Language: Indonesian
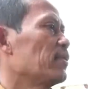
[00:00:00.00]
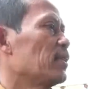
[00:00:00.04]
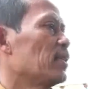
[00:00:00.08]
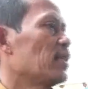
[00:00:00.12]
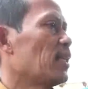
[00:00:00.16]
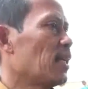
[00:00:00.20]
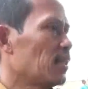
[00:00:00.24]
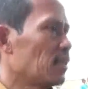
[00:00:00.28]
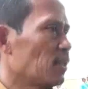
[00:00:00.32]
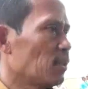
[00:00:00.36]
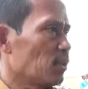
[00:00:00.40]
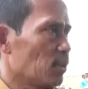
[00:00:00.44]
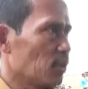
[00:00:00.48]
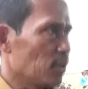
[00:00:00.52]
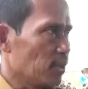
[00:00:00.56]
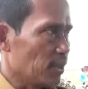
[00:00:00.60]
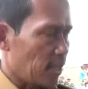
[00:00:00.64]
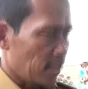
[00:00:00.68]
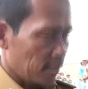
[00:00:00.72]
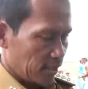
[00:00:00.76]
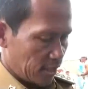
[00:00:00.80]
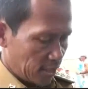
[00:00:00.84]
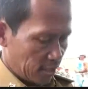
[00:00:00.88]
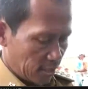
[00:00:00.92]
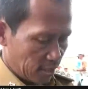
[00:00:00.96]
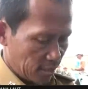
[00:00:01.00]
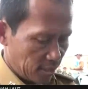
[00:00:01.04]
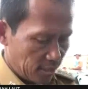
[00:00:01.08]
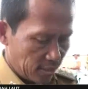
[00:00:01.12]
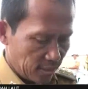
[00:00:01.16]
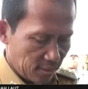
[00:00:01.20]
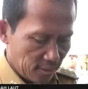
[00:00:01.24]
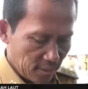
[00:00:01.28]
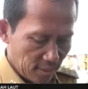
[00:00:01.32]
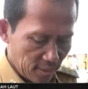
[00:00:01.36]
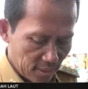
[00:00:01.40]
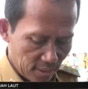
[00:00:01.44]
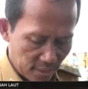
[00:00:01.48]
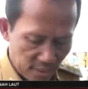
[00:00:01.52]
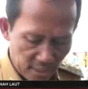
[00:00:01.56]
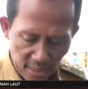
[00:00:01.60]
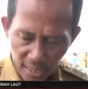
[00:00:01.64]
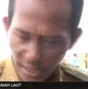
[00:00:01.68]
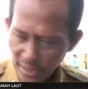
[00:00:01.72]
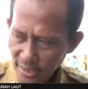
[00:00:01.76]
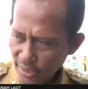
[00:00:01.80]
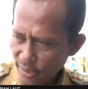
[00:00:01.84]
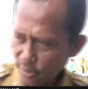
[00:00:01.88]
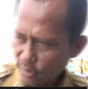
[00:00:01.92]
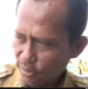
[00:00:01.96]
Kita tentu nanti ketika
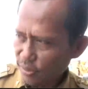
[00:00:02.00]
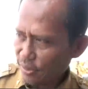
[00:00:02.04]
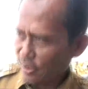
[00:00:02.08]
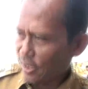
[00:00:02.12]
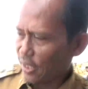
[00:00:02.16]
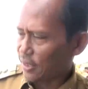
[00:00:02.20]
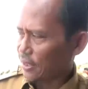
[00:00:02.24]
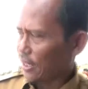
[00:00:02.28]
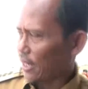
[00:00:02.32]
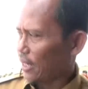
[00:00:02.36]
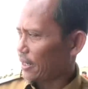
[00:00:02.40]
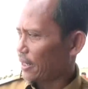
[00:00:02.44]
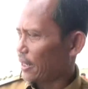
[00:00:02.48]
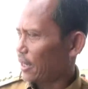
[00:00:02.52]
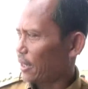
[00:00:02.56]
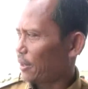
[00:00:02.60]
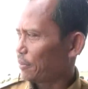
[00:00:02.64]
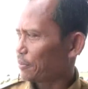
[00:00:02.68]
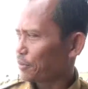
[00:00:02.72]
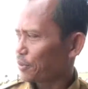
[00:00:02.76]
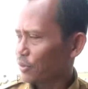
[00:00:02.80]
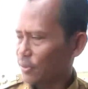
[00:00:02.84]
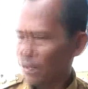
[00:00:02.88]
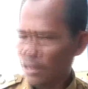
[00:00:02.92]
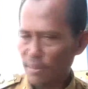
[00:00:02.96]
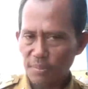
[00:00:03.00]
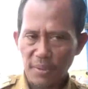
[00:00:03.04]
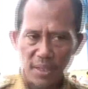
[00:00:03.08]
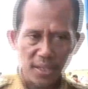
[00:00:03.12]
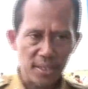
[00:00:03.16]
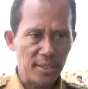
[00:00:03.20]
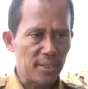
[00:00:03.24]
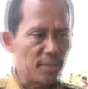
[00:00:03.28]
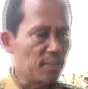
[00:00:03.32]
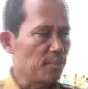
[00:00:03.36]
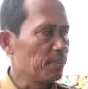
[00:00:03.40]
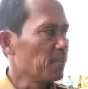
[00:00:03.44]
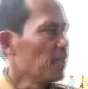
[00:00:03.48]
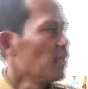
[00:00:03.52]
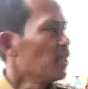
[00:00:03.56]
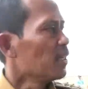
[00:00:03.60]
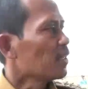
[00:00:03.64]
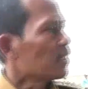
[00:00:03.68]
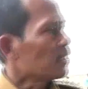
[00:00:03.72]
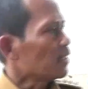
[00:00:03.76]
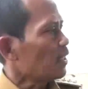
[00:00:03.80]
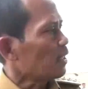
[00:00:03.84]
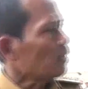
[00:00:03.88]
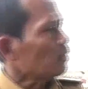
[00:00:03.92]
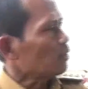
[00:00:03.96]
ini sudah tanam, sudah mulai hidup,
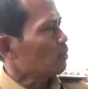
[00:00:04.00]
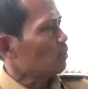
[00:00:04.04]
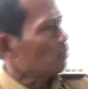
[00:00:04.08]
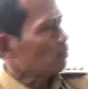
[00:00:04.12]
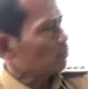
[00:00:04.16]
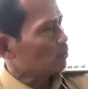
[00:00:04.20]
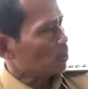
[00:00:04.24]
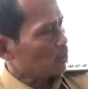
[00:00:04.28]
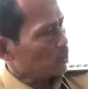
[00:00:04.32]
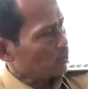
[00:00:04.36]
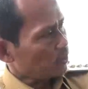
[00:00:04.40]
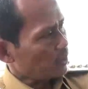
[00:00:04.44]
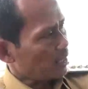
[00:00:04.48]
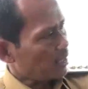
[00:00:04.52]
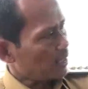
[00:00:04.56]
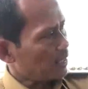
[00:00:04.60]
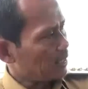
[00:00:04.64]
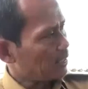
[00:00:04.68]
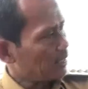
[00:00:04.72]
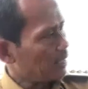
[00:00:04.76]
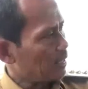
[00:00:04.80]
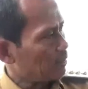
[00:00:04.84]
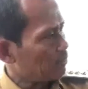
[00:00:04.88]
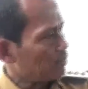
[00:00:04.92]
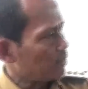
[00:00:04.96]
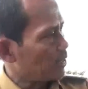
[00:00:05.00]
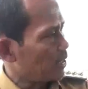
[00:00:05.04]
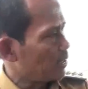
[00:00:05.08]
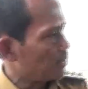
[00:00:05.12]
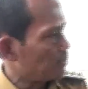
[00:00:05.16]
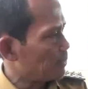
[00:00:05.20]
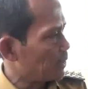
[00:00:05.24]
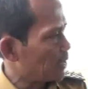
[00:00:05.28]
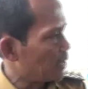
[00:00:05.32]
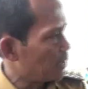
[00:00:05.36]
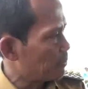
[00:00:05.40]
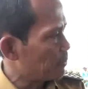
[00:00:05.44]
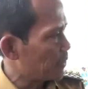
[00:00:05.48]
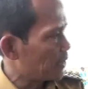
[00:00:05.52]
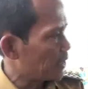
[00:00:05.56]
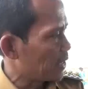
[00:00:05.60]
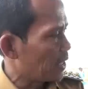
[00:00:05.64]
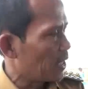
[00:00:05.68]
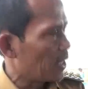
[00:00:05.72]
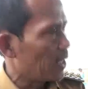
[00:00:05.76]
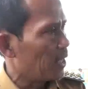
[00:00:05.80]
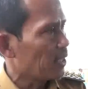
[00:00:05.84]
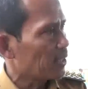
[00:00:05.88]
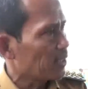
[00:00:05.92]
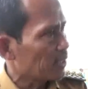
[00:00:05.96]
kita terus akan lakukan
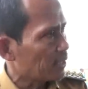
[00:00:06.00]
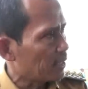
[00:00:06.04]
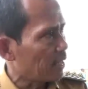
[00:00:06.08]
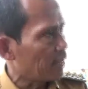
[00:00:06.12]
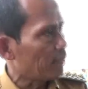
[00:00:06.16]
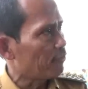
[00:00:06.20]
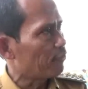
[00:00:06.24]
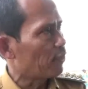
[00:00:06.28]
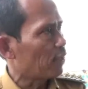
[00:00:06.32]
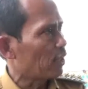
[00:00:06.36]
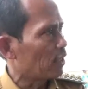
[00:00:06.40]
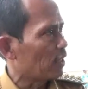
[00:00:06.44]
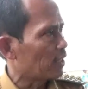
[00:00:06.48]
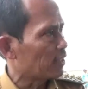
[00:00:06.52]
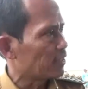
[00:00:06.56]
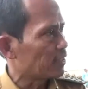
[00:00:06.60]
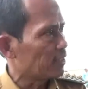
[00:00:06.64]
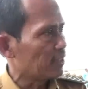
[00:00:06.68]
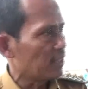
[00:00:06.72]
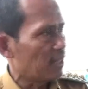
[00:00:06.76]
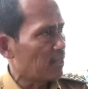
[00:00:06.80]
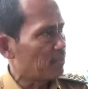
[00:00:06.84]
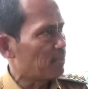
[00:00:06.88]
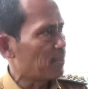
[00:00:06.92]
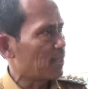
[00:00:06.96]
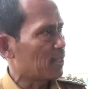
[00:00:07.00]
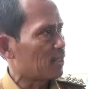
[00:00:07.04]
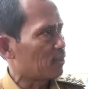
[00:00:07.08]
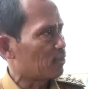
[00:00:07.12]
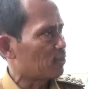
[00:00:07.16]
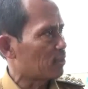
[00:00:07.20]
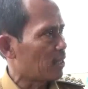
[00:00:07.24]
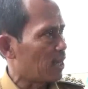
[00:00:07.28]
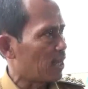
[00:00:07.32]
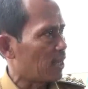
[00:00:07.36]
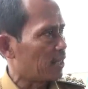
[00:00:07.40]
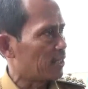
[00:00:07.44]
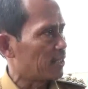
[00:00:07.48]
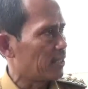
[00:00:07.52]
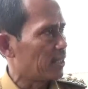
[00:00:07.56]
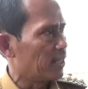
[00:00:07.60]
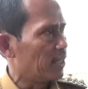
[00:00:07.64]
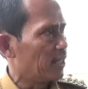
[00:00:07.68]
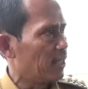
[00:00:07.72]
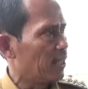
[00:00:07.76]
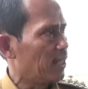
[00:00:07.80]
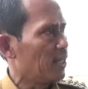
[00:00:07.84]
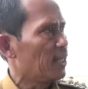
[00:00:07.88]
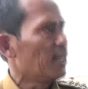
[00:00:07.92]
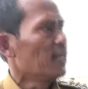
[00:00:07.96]
pendampingan, kita evaluasi apa
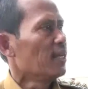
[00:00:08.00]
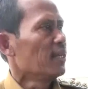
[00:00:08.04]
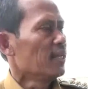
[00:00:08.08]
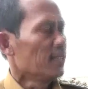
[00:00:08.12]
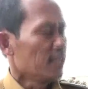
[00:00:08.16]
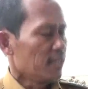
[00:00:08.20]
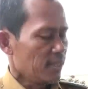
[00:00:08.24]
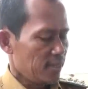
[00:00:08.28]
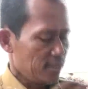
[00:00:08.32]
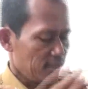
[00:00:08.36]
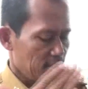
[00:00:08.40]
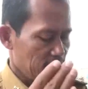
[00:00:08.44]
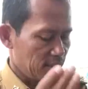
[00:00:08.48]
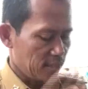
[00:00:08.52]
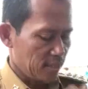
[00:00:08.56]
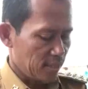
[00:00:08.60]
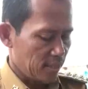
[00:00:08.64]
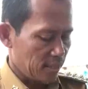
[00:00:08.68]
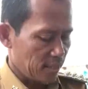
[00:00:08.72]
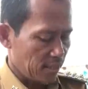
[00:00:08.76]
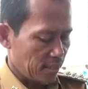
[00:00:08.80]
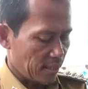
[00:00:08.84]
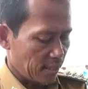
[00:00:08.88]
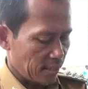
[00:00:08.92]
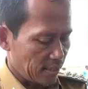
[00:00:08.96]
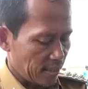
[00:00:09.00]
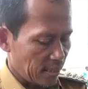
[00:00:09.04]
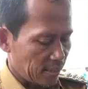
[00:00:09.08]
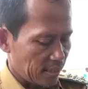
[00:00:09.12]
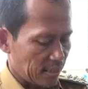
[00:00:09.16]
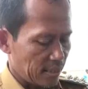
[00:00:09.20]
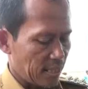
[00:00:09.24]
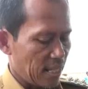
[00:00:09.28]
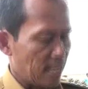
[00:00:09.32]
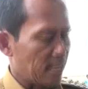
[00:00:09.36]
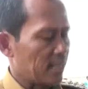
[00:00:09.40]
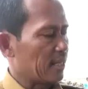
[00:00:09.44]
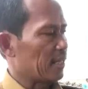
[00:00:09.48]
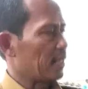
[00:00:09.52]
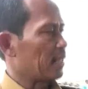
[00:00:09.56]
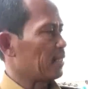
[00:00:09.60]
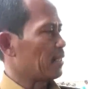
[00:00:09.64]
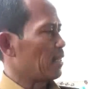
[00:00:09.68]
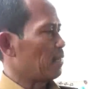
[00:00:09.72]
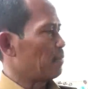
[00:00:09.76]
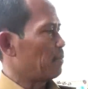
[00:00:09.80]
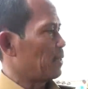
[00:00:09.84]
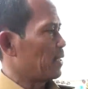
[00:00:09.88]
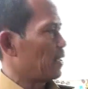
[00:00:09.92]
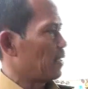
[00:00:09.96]
kekurangannya, ini di nanti
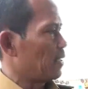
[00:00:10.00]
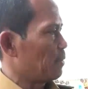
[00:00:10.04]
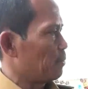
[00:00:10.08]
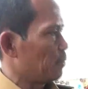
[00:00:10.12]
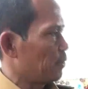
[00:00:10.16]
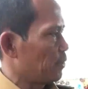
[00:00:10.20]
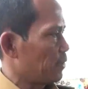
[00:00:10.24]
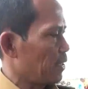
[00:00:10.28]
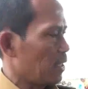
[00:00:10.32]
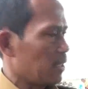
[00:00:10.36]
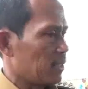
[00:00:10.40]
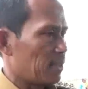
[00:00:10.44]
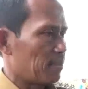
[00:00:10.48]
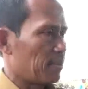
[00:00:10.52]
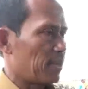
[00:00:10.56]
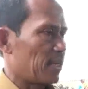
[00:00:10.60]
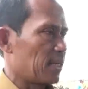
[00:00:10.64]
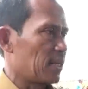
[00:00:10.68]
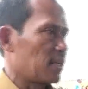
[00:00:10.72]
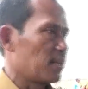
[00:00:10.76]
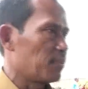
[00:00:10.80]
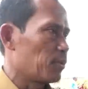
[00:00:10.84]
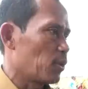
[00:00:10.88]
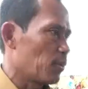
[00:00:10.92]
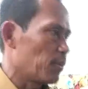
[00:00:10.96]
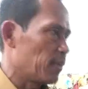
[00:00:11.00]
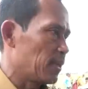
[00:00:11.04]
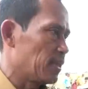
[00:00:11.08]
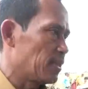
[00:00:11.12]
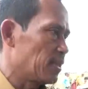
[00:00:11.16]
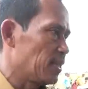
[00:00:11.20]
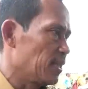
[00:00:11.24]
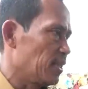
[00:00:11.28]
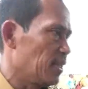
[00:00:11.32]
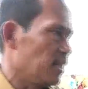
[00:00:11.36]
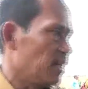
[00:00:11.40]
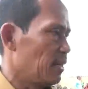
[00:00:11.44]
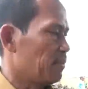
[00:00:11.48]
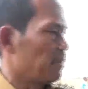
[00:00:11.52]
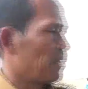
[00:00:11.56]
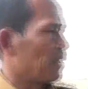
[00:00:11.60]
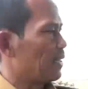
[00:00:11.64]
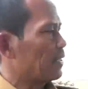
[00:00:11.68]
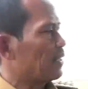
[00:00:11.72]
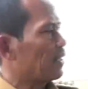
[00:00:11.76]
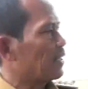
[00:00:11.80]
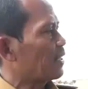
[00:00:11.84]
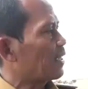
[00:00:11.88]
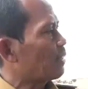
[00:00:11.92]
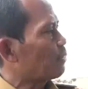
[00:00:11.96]
anggarannya apa dari pusat, apakah dari provinsi,
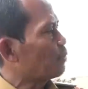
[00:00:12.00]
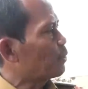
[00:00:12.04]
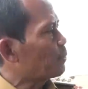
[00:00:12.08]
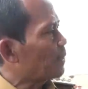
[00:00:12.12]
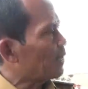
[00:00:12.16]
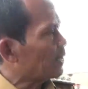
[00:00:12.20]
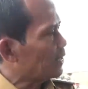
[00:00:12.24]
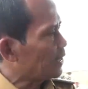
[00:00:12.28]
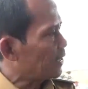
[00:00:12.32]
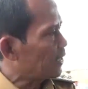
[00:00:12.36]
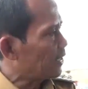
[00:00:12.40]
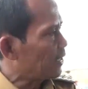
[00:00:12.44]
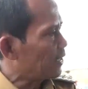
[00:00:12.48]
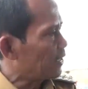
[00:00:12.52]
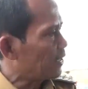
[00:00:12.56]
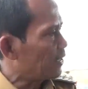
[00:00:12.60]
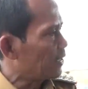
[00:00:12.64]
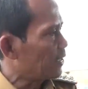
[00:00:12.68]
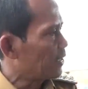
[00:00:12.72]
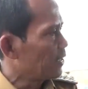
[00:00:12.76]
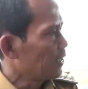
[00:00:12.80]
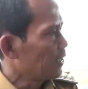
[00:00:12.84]
apakah dari kabupaten.